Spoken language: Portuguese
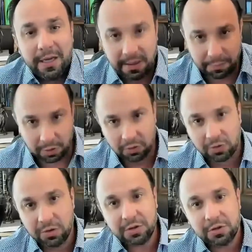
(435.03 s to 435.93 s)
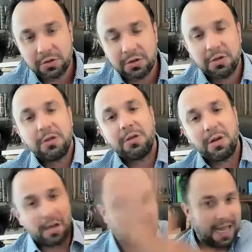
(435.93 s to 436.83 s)
Ele produz,
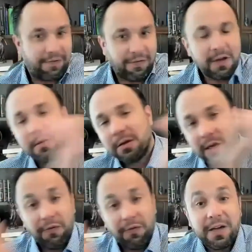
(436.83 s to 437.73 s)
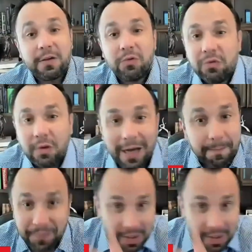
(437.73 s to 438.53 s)
leva e fica tudo lá.